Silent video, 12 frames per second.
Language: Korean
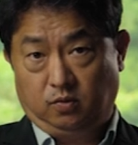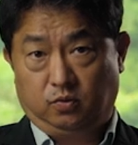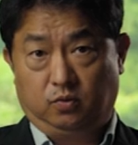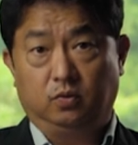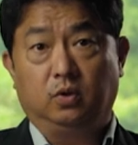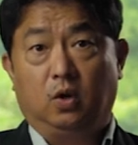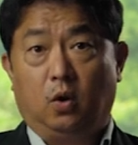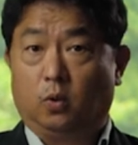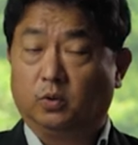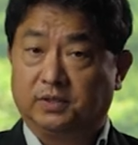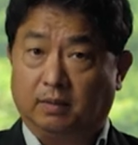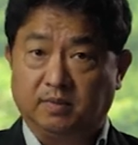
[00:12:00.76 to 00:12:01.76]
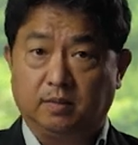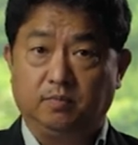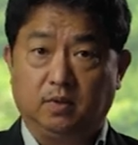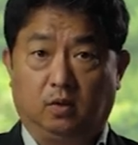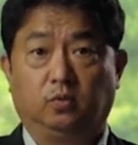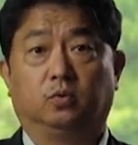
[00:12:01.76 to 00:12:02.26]
후, 혹은
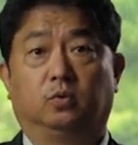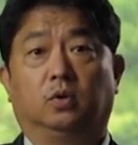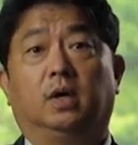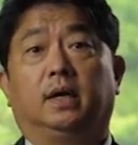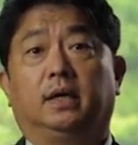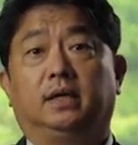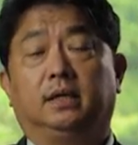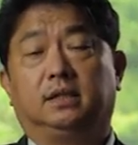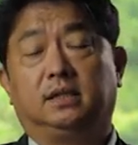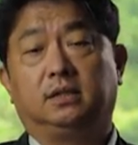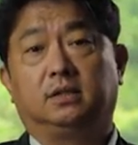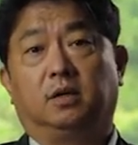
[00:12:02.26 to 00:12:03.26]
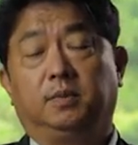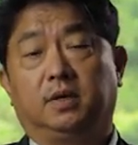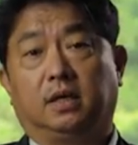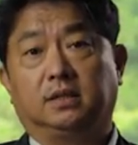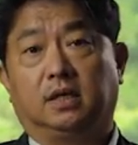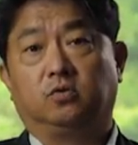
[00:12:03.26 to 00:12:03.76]
30년 후, 이 시점이
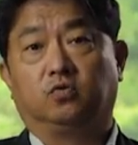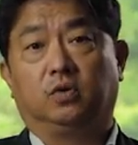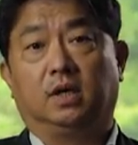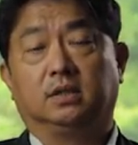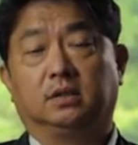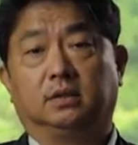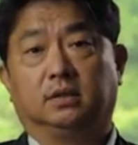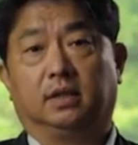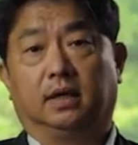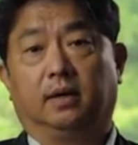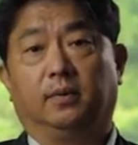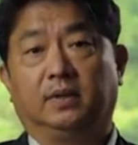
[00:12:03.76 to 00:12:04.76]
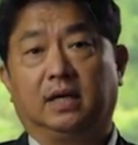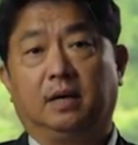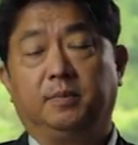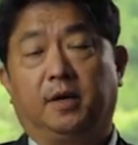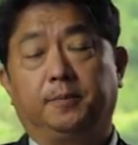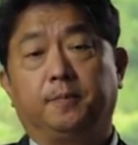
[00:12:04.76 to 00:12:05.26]
굉장히 중요해지는데,
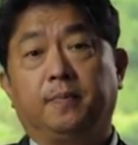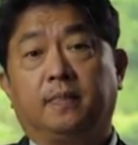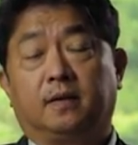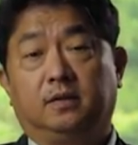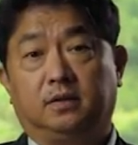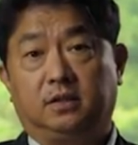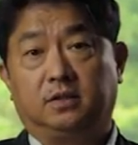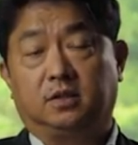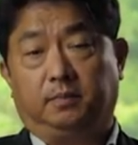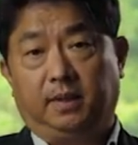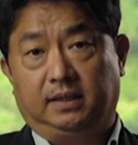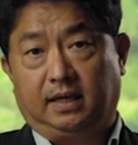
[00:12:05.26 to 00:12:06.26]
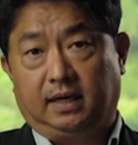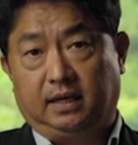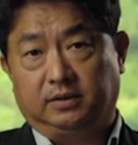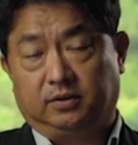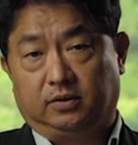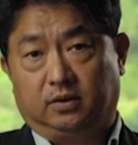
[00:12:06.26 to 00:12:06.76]
왜냐하면 그 시점에
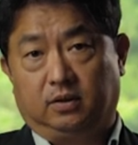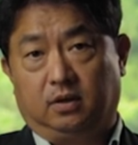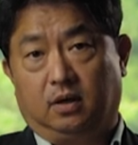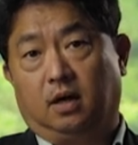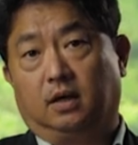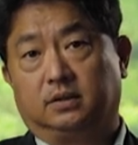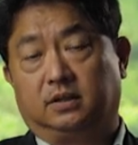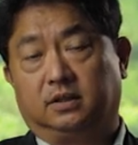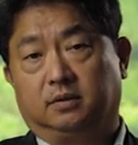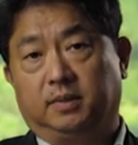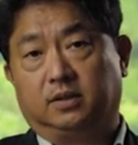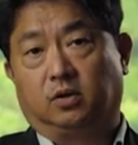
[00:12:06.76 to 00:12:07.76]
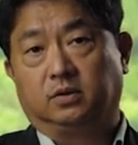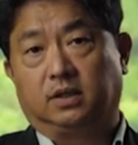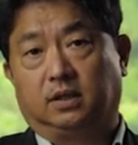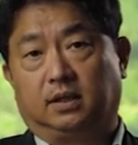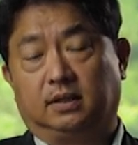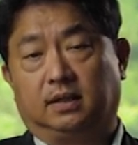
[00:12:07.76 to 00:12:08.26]
따라서 어, 지금의
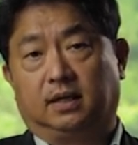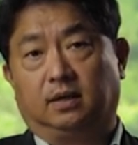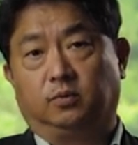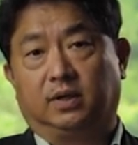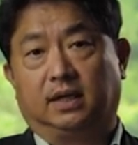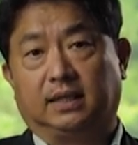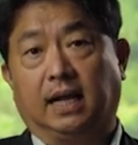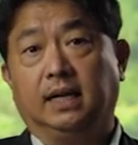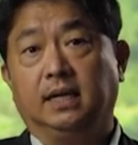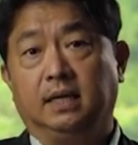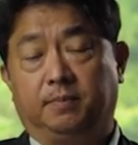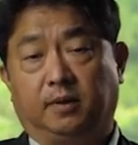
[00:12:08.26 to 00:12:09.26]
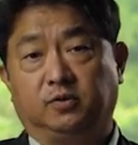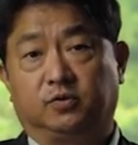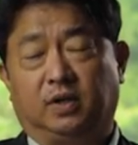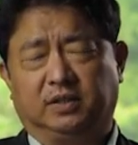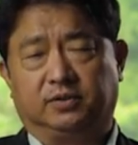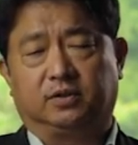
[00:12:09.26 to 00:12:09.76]
정책을 갖다가 우리가 달리 펼
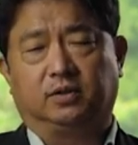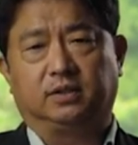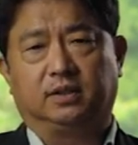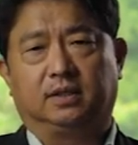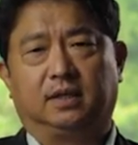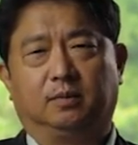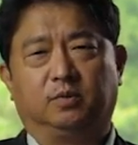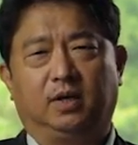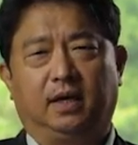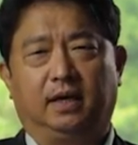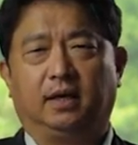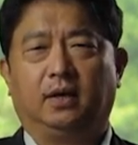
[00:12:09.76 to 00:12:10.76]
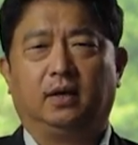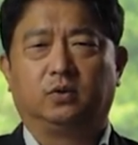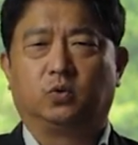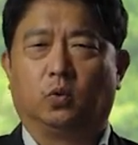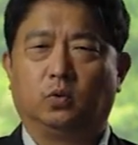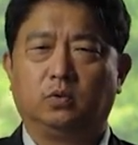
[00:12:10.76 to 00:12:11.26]
수가 있을 것이기 때문에
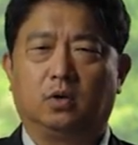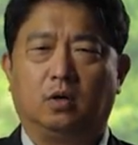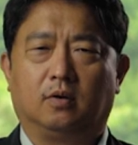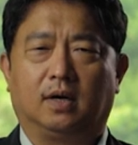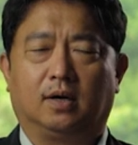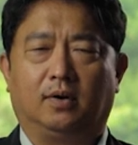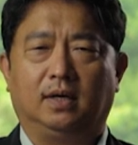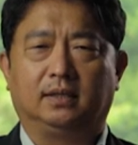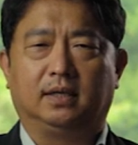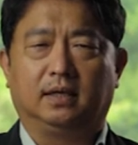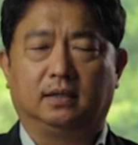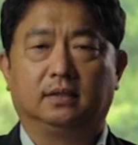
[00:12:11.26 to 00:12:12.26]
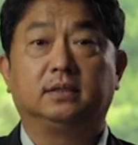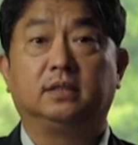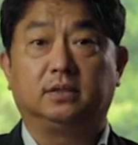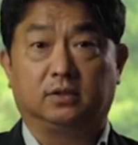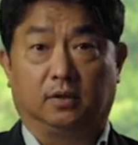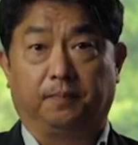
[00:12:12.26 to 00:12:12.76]
좋은 결과라고 할 때 그
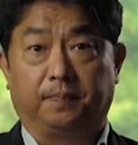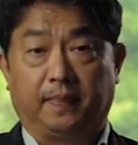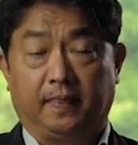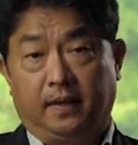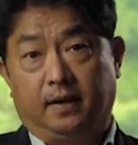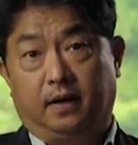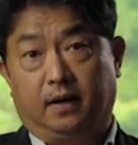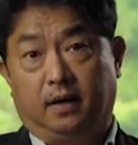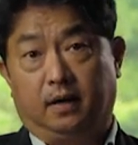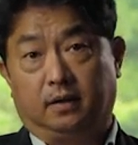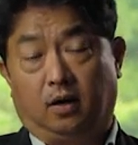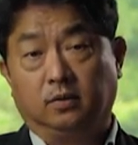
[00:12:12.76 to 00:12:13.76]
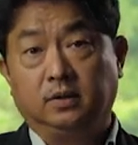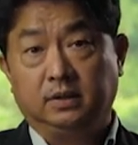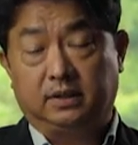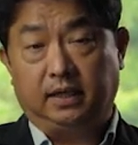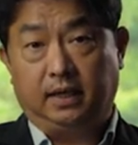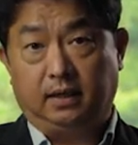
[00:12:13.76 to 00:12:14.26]
시점, 어,
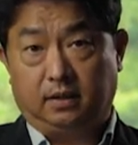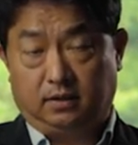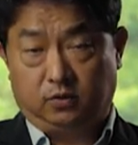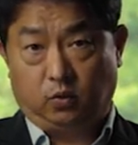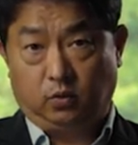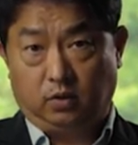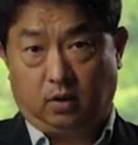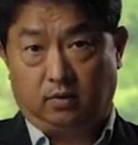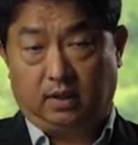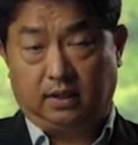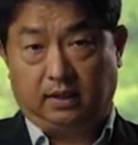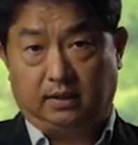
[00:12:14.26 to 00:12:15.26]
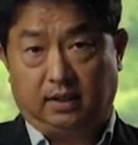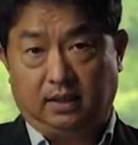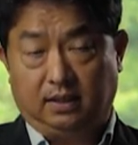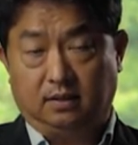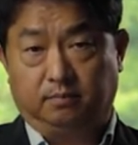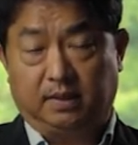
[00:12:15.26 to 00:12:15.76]
언제 그 좋은 결과를 갖다가
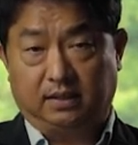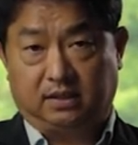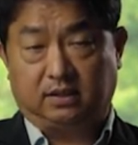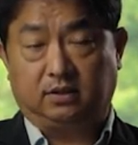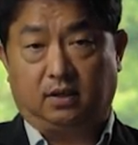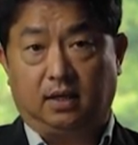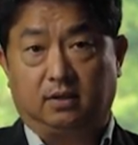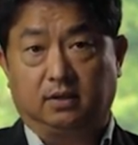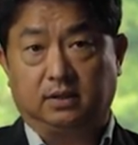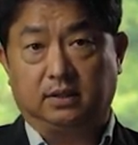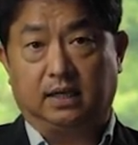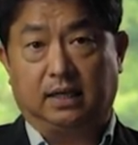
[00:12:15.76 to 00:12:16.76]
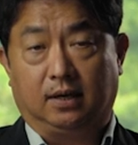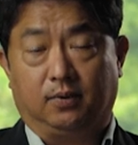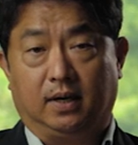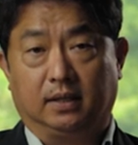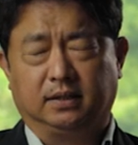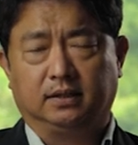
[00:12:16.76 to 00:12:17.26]
이른바 측정할
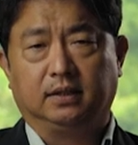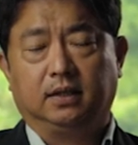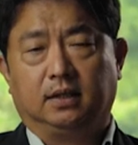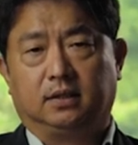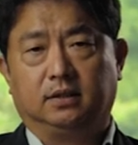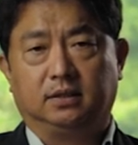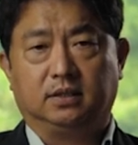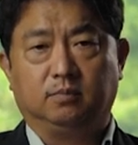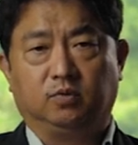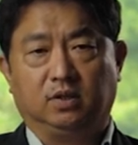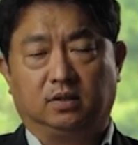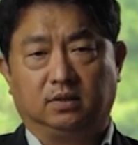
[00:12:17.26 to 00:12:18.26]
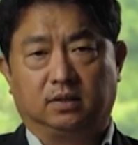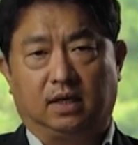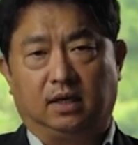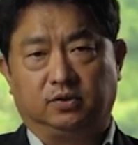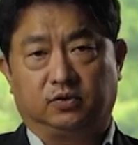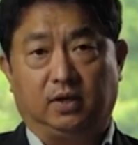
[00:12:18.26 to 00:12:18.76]
것인가라고 하는 그 질문이
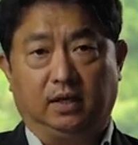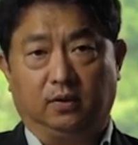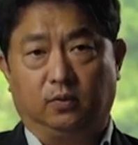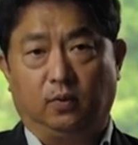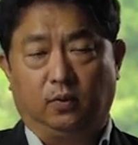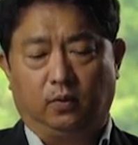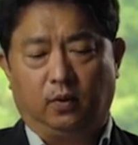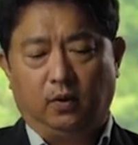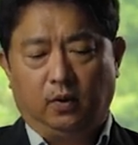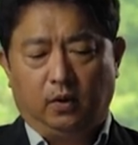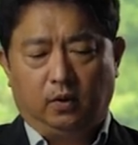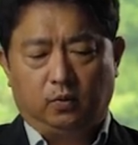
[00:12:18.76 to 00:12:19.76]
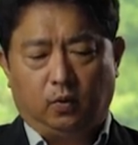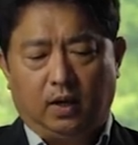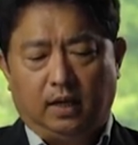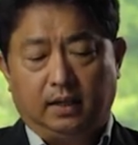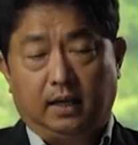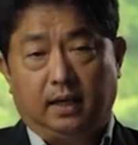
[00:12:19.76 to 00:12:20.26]
등장할 수가 있고 또
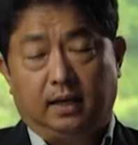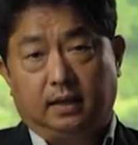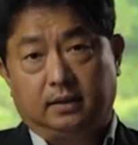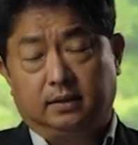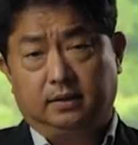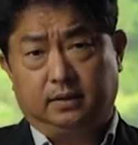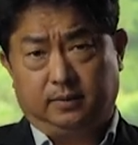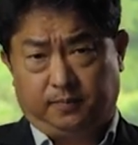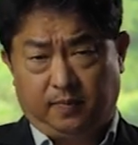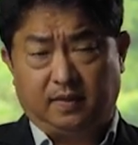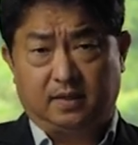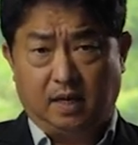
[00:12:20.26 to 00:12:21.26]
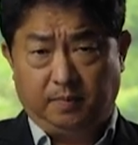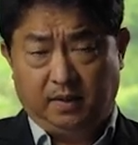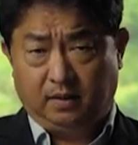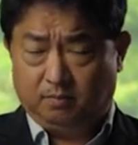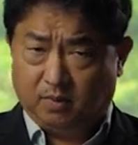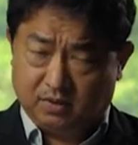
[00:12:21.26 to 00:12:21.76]
하나 그
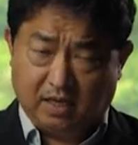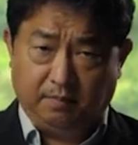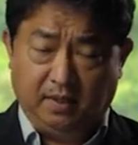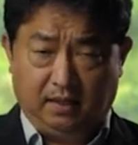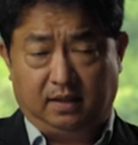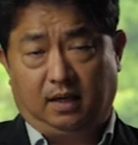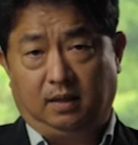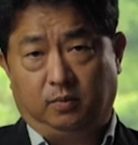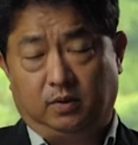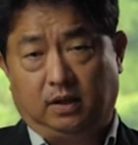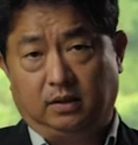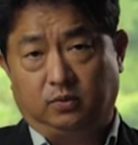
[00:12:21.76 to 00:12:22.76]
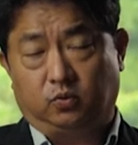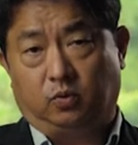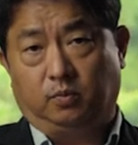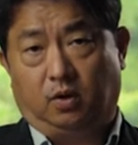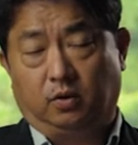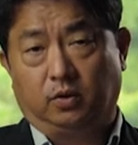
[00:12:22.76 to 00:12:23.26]
재미 뭐 재미있다기보다는
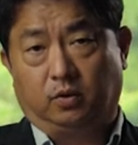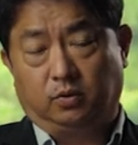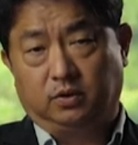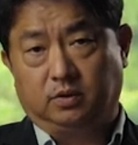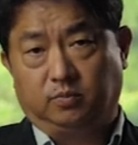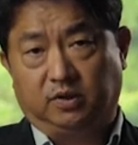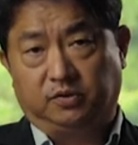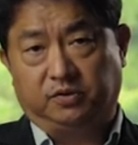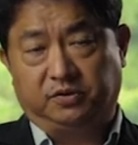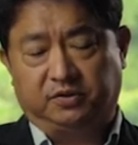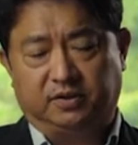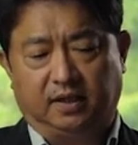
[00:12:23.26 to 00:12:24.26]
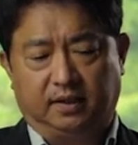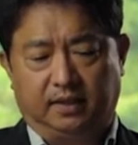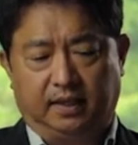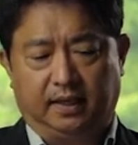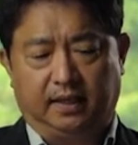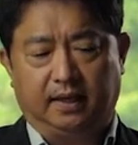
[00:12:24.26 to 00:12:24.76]
조금 어려운 질문일 수 있을
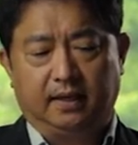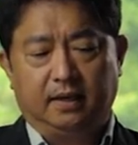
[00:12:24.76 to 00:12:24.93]
텐데